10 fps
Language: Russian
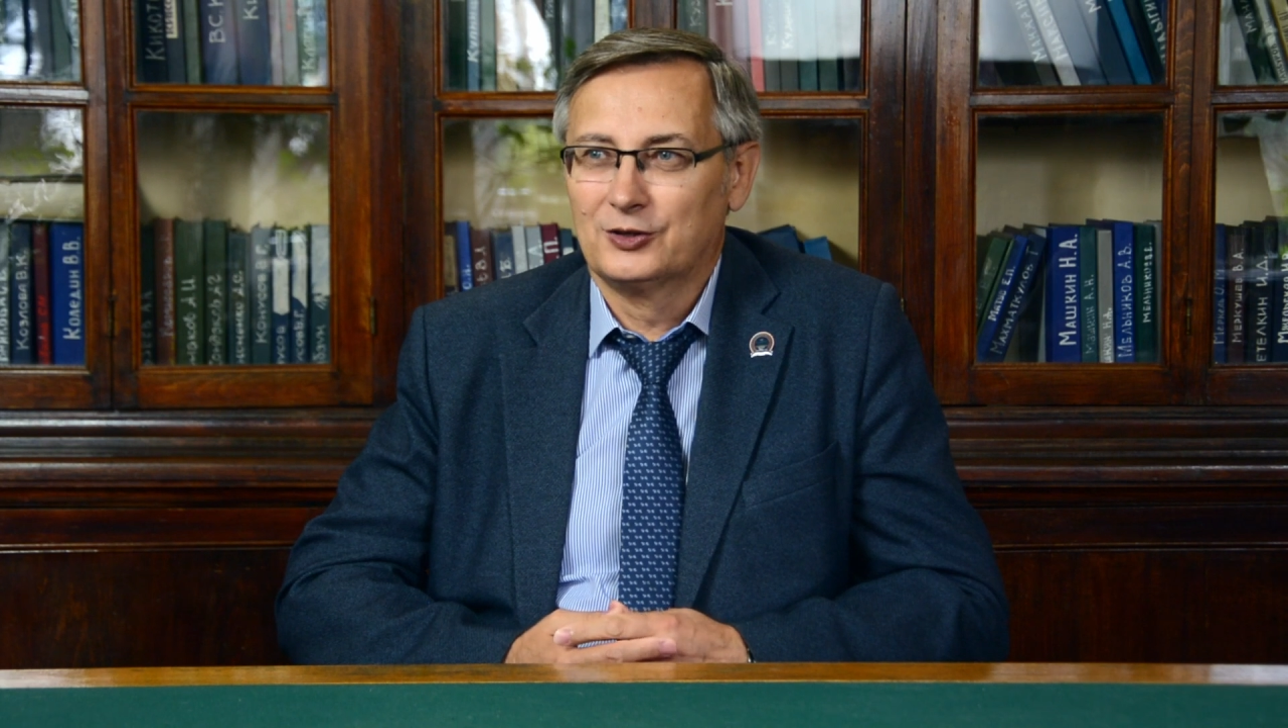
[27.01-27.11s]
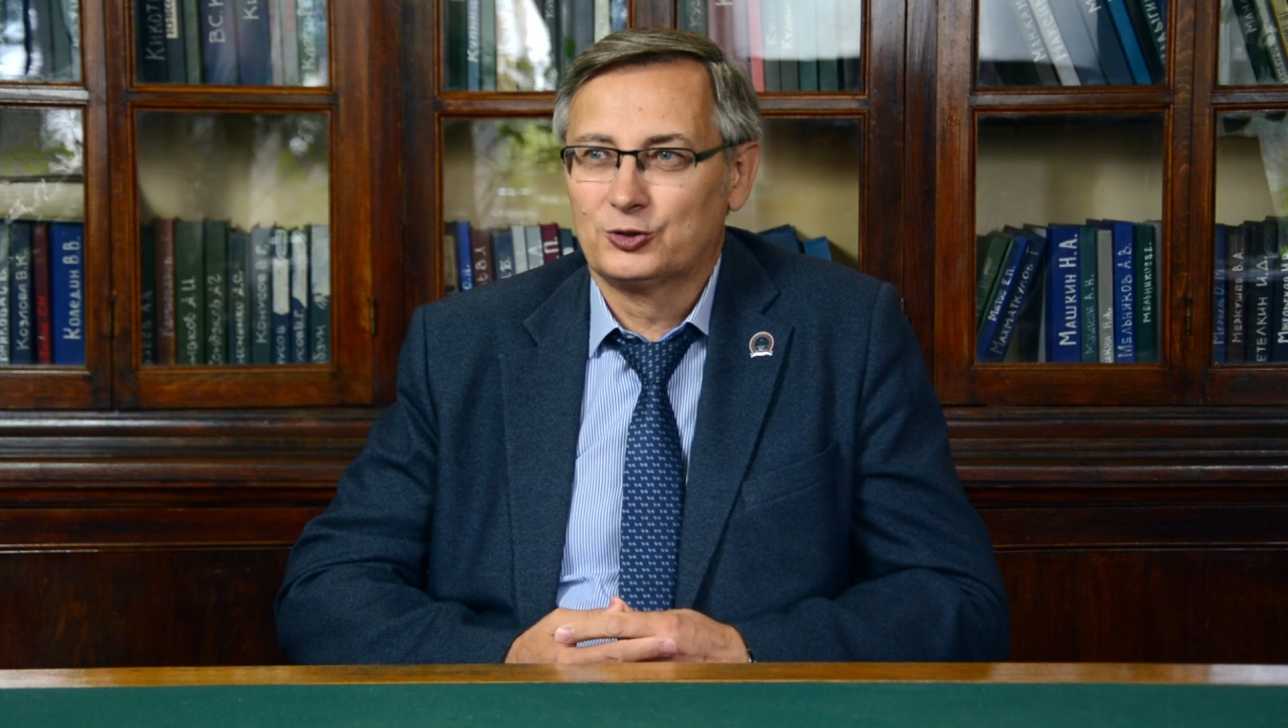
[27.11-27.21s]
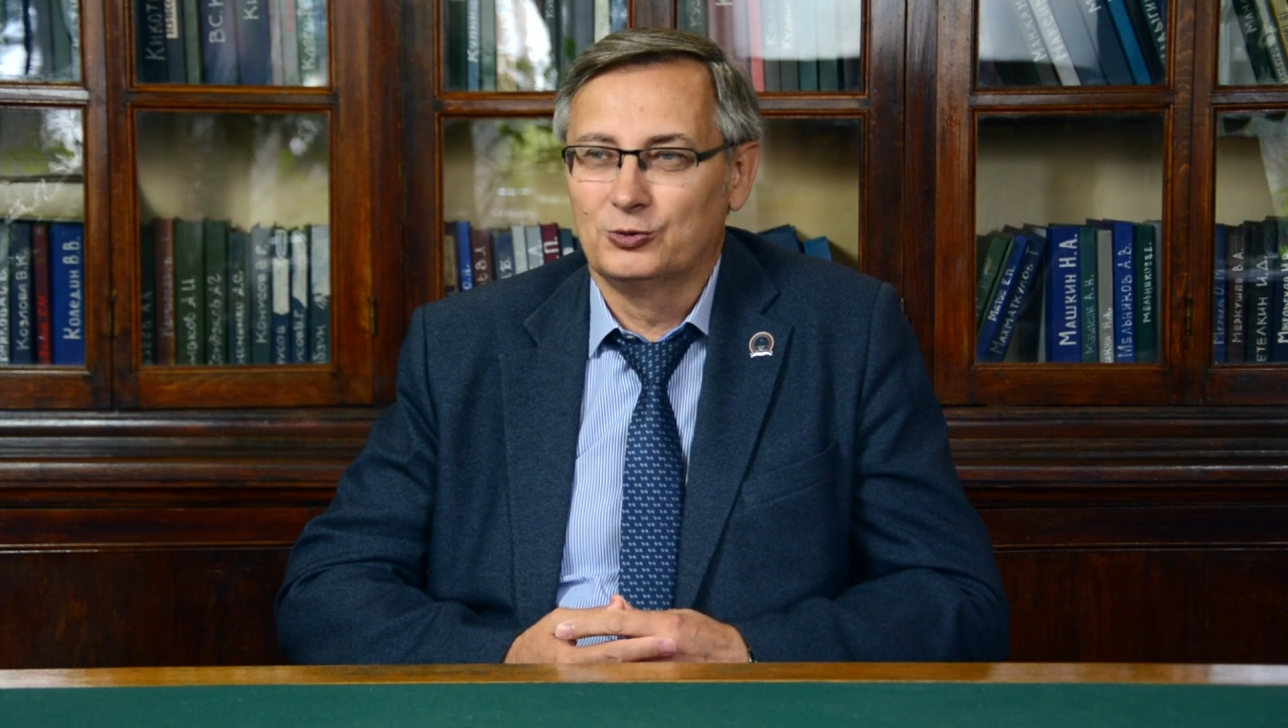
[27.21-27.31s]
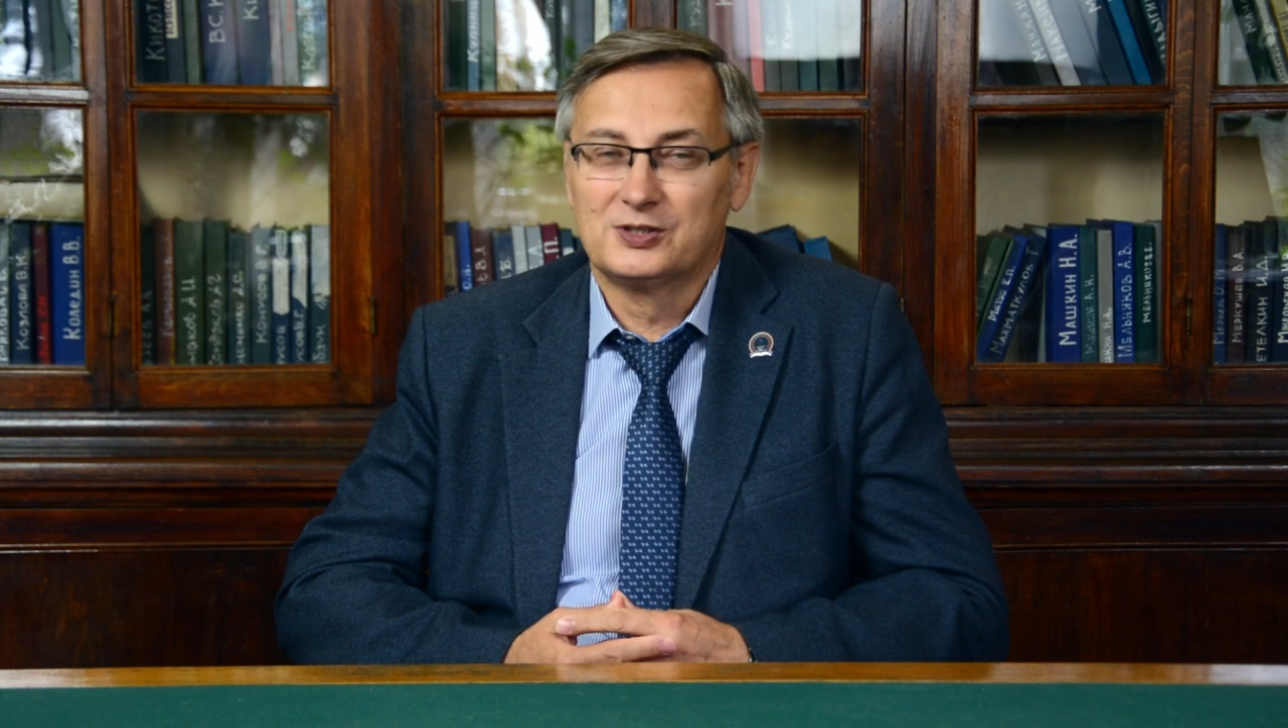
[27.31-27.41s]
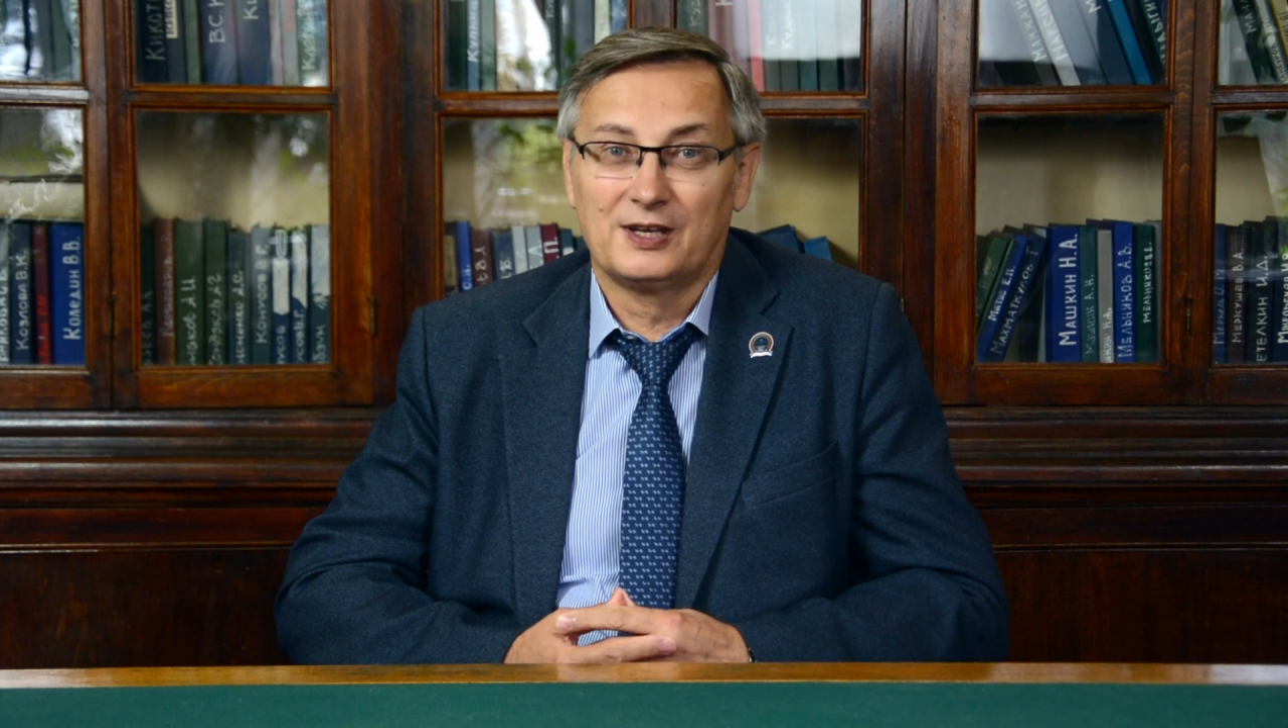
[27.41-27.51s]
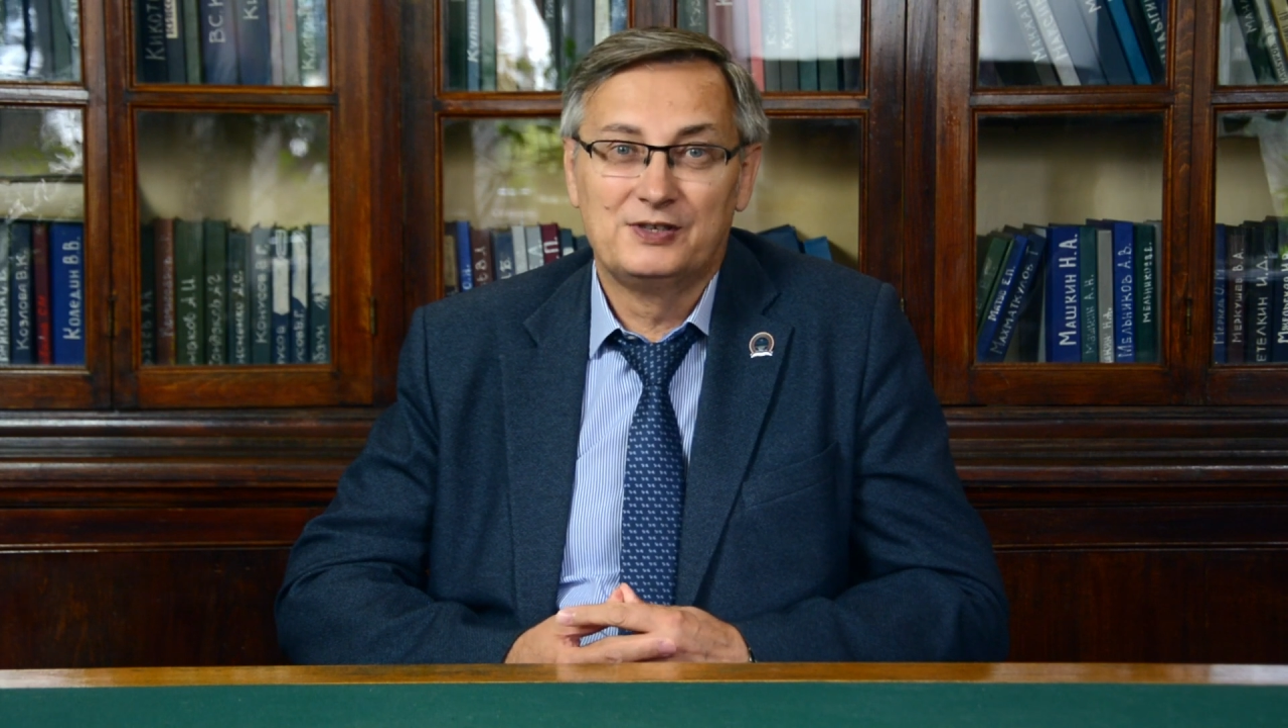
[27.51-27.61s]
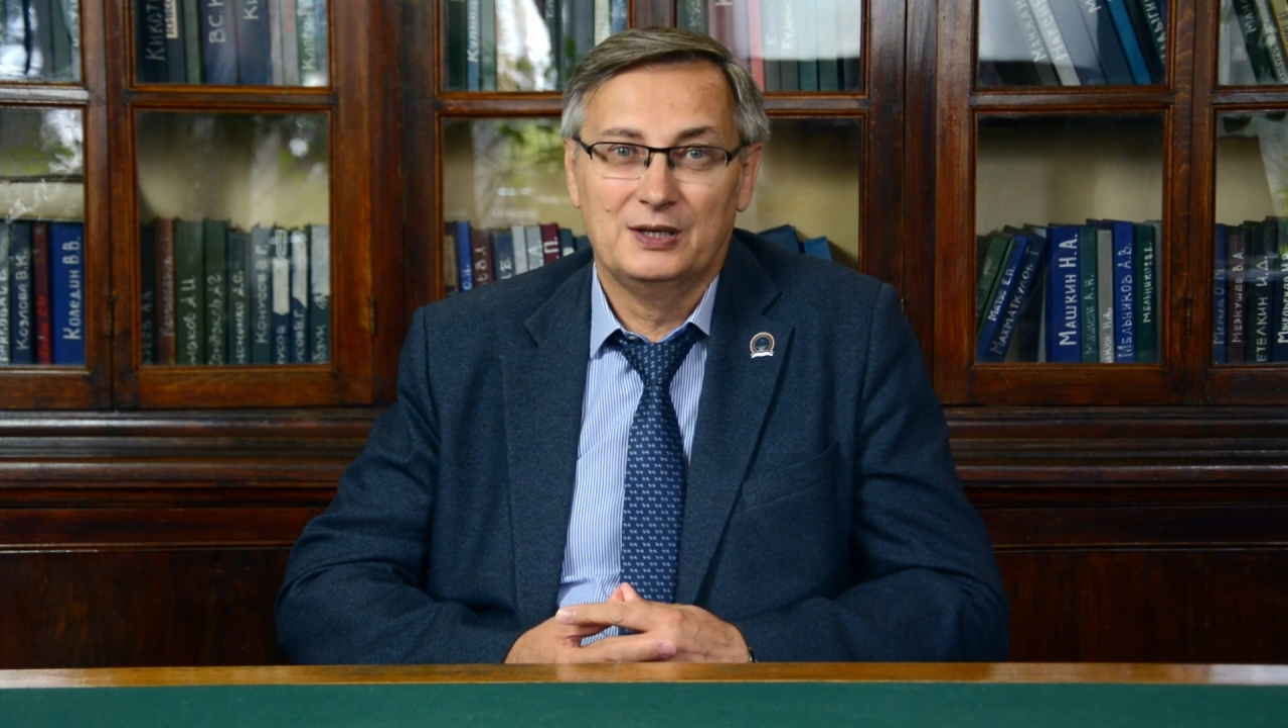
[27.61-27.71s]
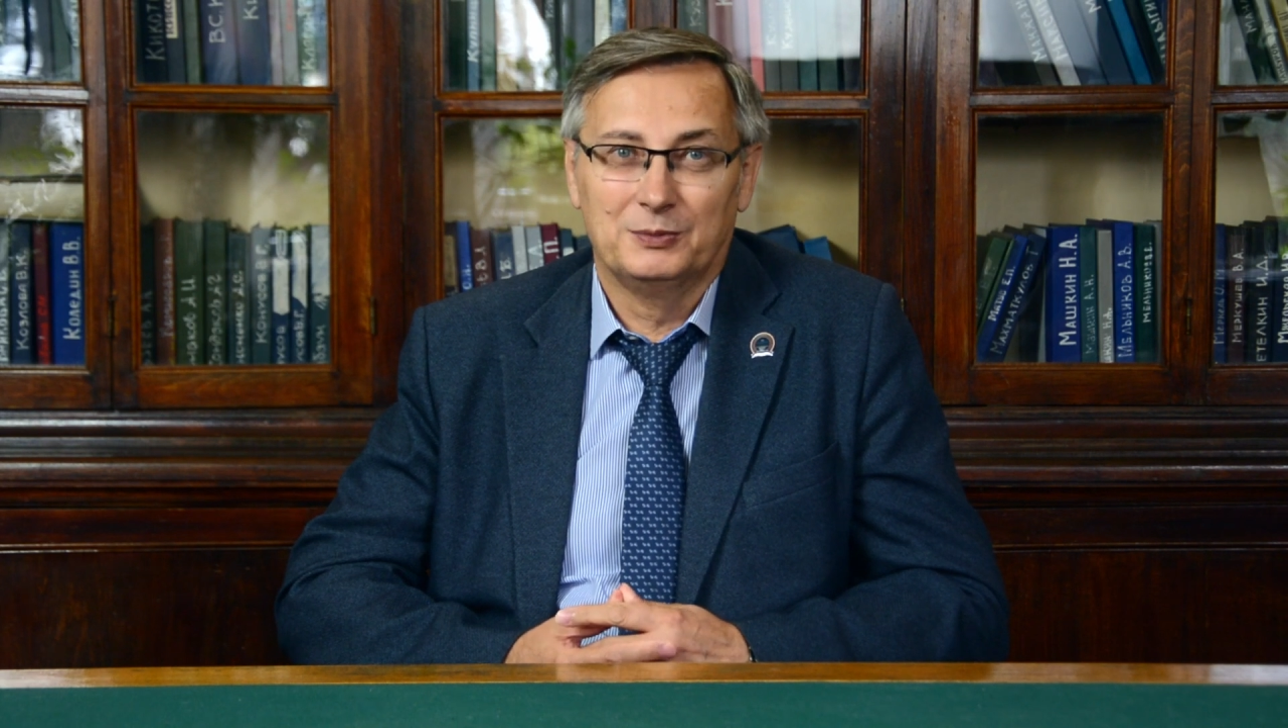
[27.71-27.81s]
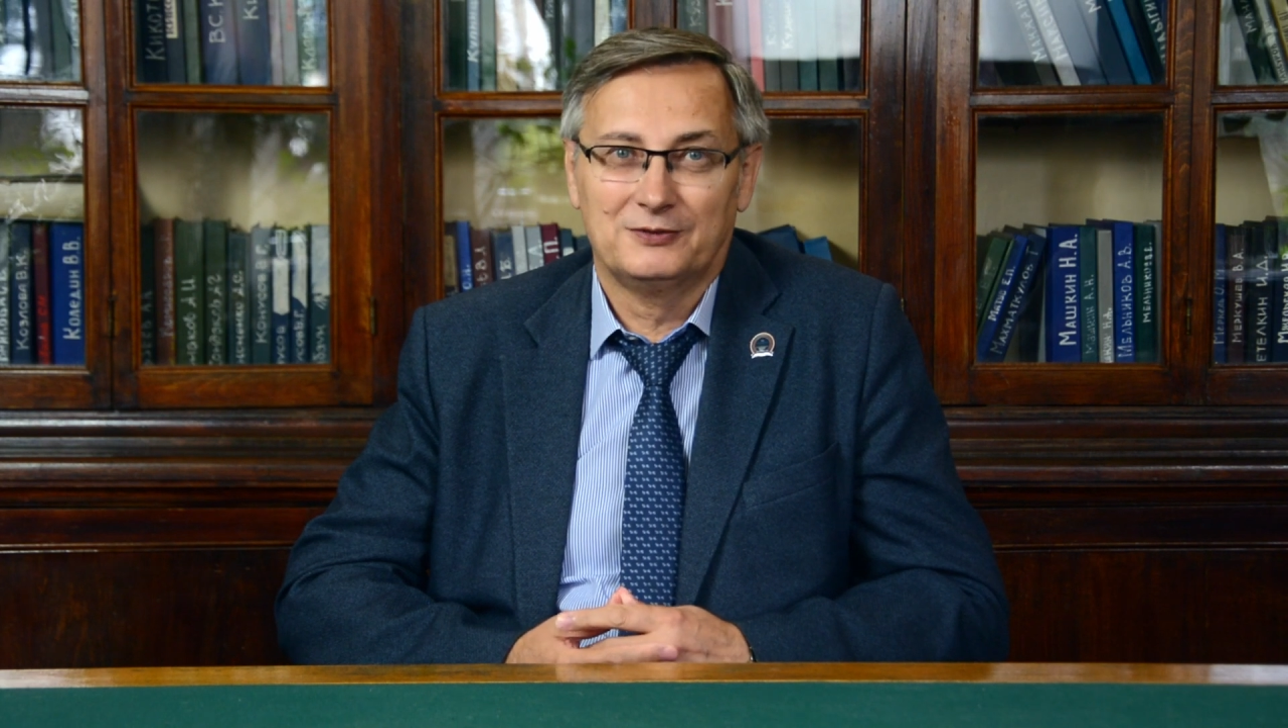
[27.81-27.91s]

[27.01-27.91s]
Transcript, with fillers: что не совсем